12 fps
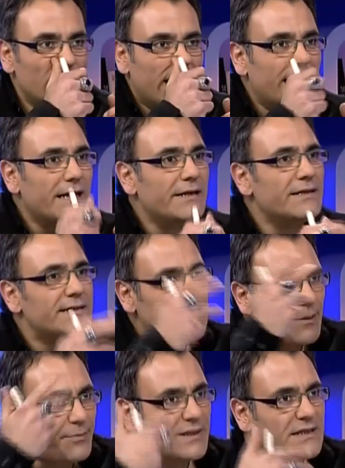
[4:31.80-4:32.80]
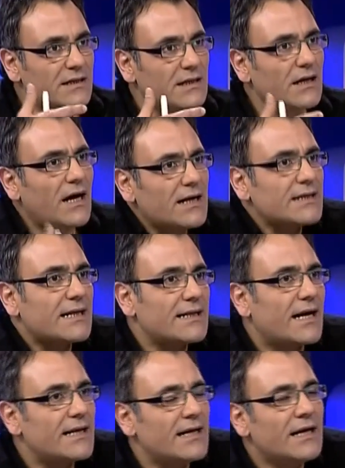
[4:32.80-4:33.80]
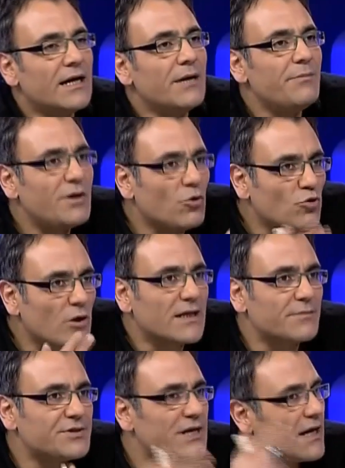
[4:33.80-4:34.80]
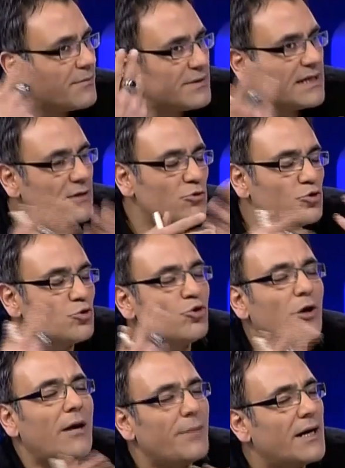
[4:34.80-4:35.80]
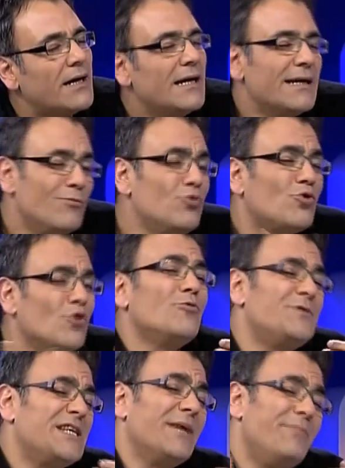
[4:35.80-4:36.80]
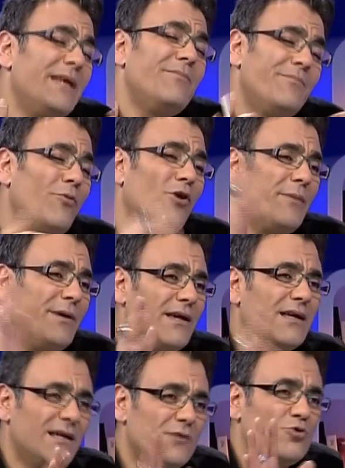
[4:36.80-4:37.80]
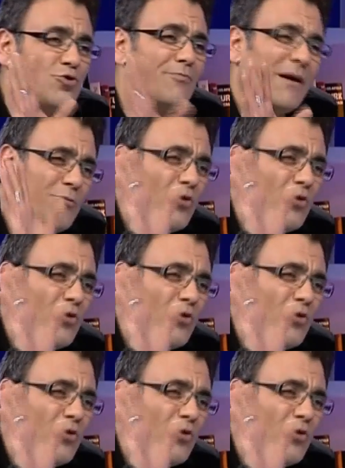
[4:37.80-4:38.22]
e, sempatik diye hakikaten de hani bir kötü adam çıkar mı diye düşündürüyor ama bu Kötü kötü, bir şey. Benim böyle bir e, Kötü düşünmem adam kötü.